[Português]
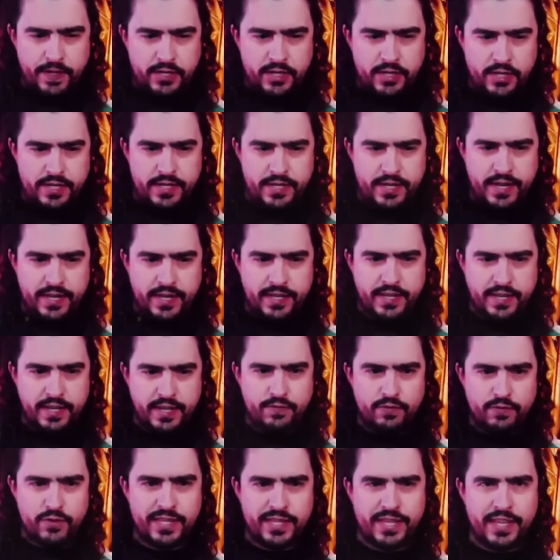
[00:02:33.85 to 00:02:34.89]
de ciência
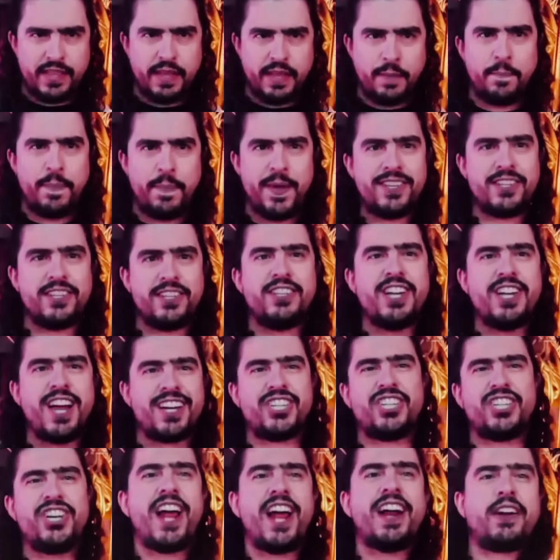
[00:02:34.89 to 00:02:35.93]
que você depende de
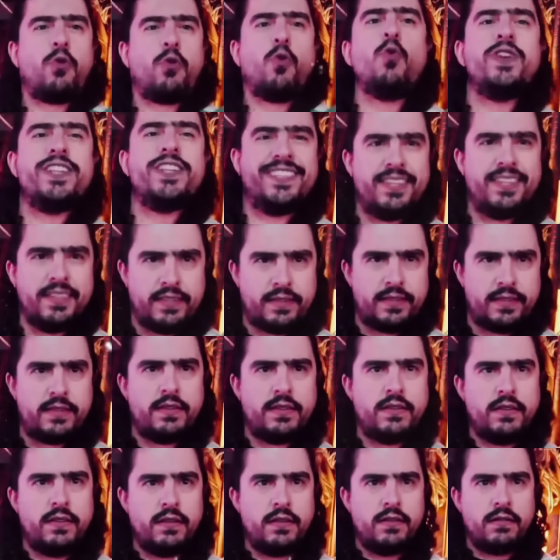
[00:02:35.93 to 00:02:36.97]
achar coisas,
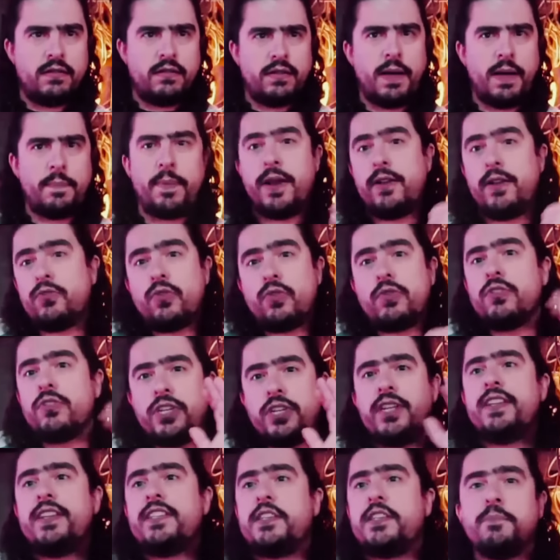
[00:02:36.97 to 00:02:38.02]
que a
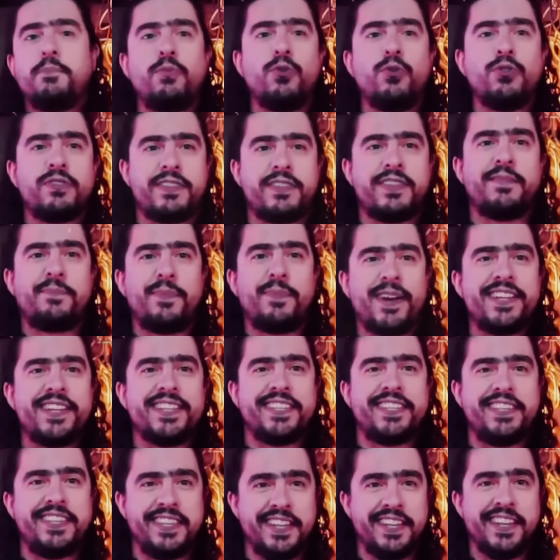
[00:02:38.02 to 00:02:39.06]
paleontologia nesse ponto está
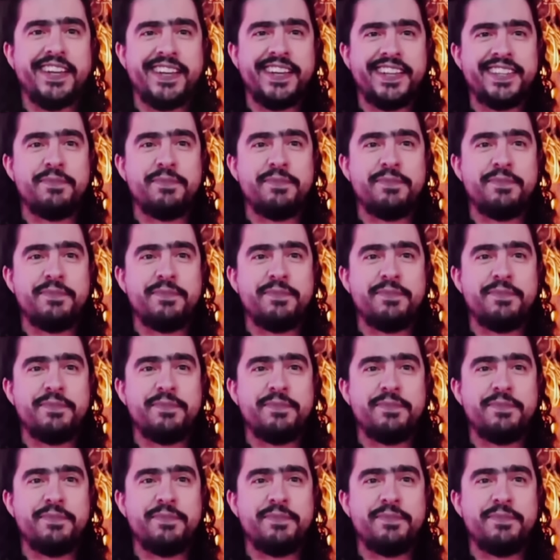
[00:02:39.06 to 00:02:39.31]
parecida.